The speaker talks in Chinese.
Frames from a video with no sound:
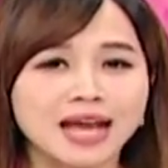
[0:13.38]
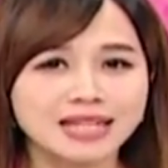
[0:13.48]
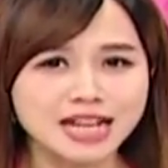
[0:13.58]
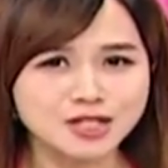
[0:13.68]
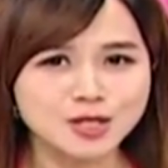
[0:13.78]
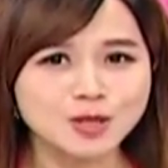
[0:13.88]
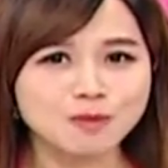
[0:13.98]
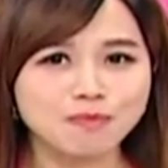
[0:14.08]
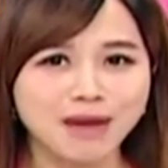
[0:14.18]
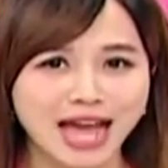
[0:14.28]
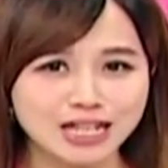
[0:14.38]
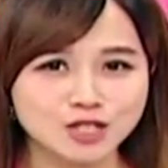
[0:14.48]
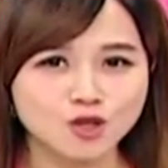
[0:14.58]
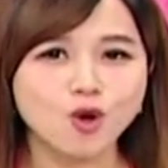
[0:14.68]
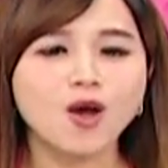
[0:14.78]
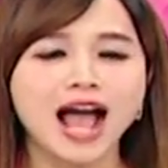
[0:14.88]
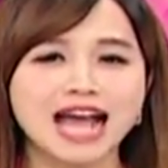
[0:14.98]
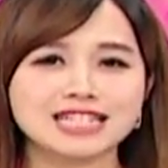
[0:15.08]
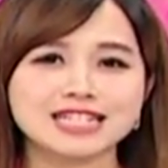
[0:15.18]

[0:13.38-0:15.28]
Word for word: 但是盘中还